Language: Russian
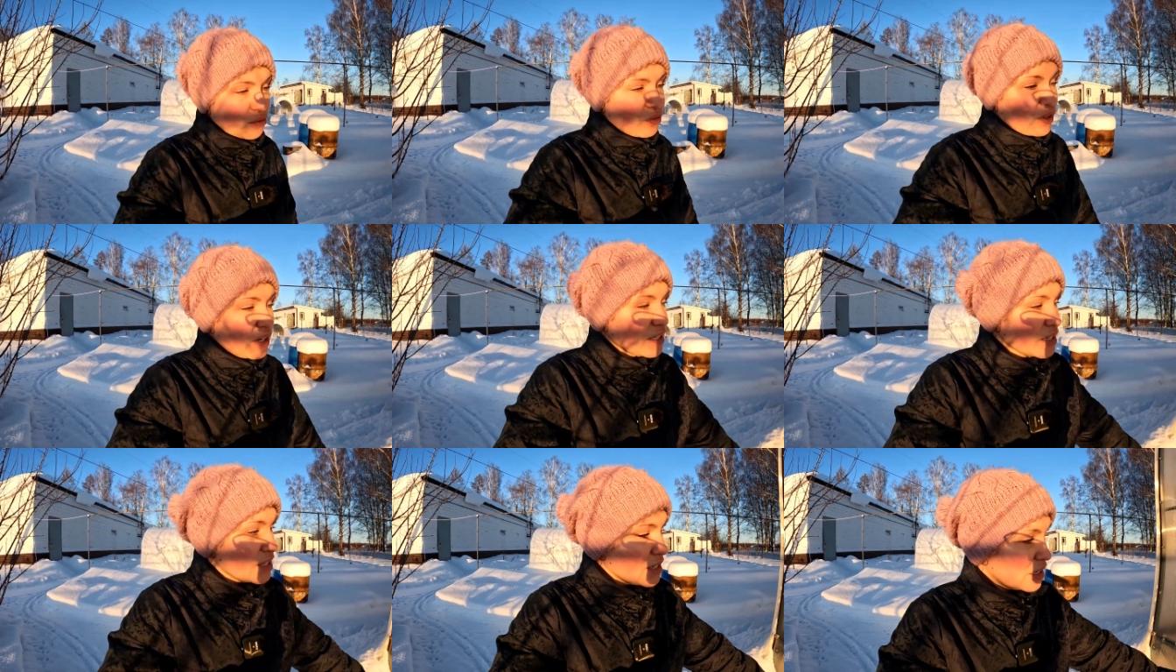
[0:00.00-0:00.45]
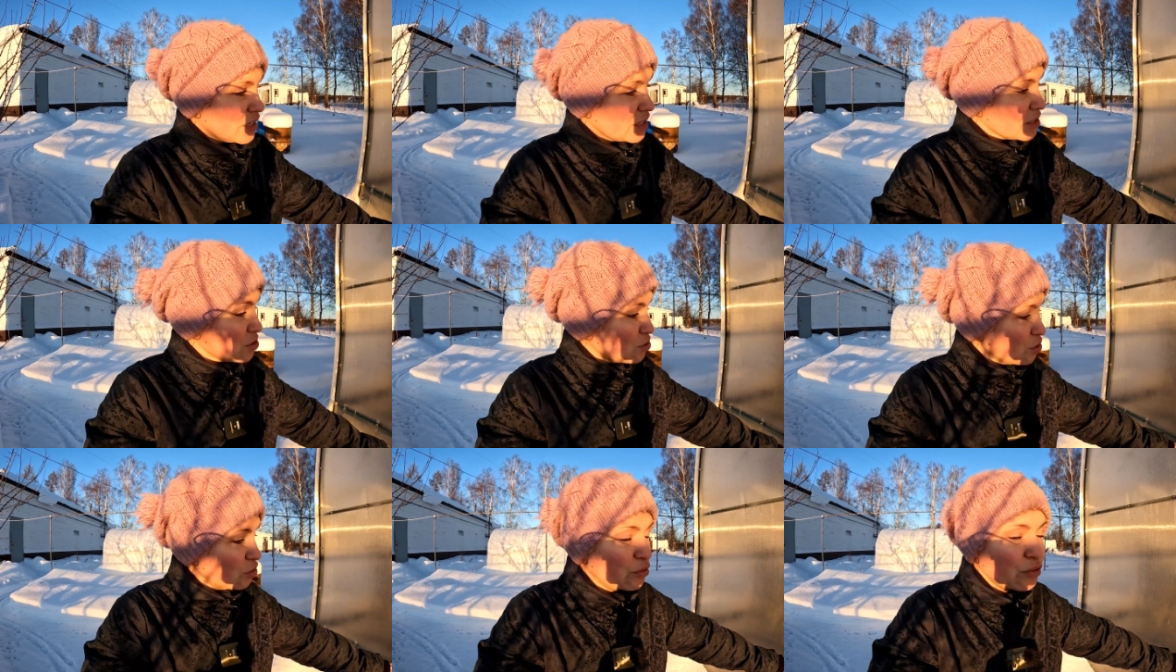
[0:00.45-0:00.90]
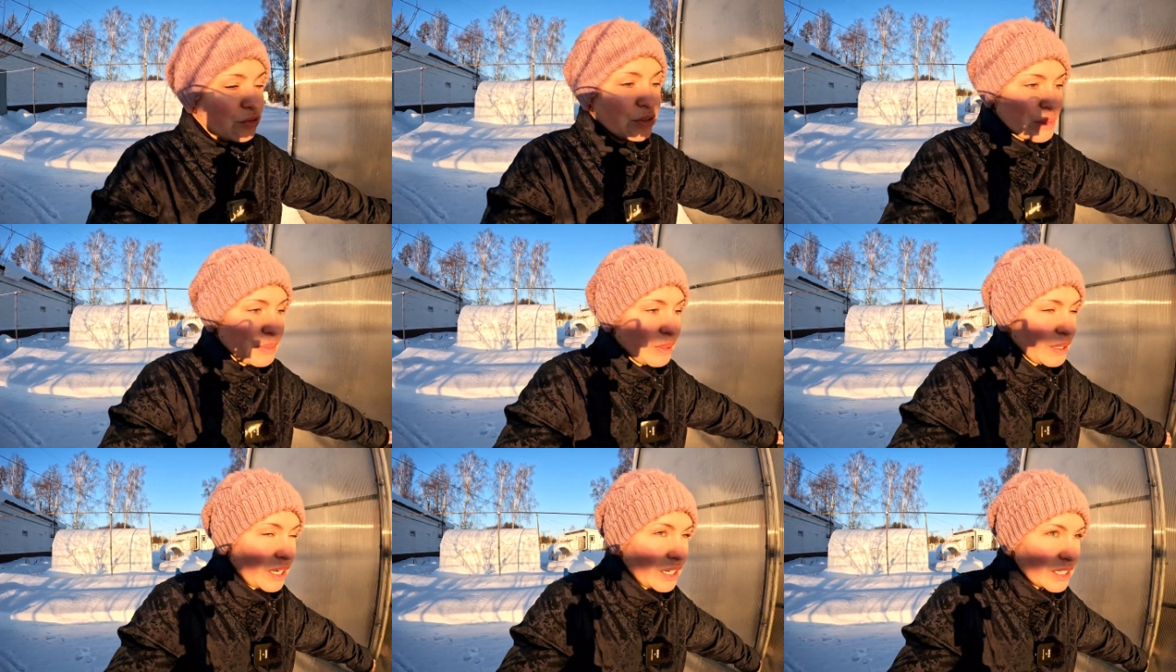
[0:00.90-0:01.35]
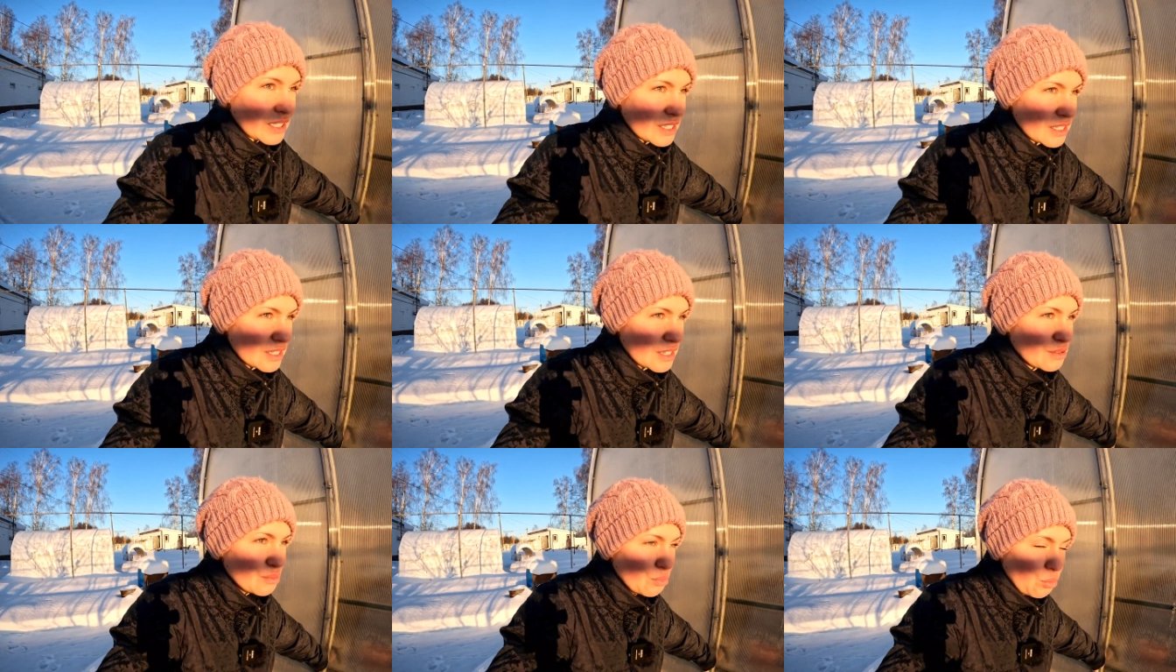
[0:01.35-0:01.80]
В конце концов, вы смотрите, 7